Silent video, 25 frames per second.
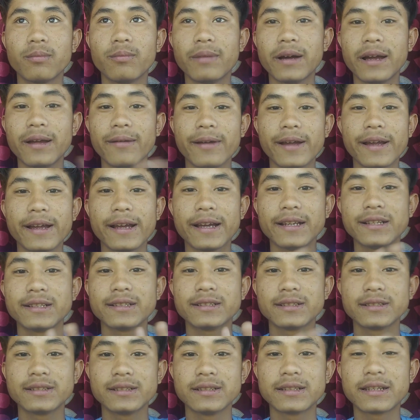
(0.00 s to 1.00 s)
बाय बाय
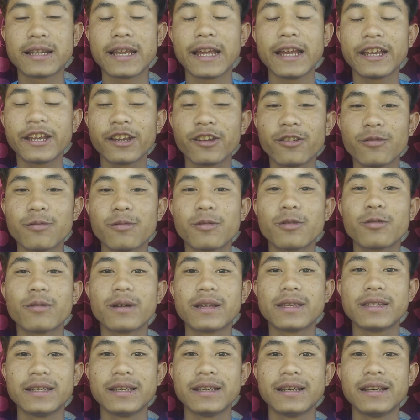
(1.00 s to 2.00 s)
गाइस थैंक यू फॉर
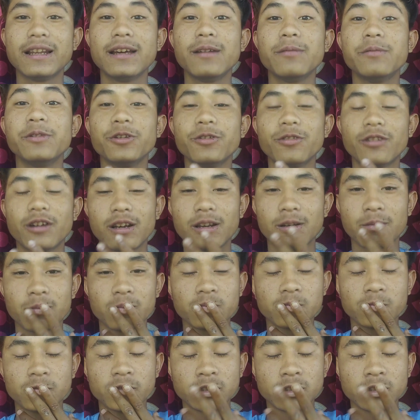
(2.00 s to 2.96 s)
वाचिंग लव यू ऑल